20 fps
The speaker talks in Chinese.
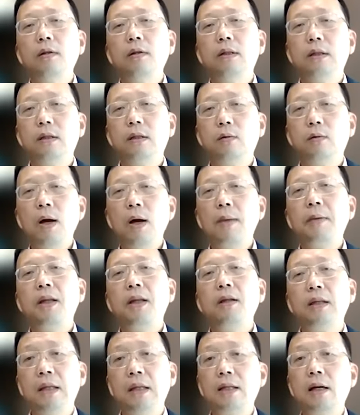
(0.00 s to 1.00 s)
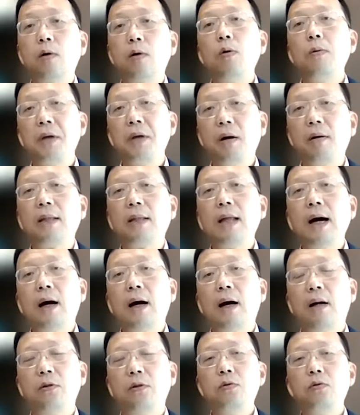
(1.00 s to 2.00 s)
这个外面的影响会比较大
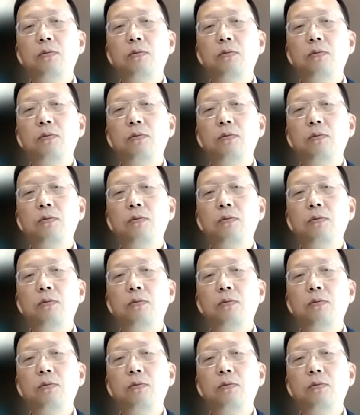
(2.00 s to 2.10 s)
啊。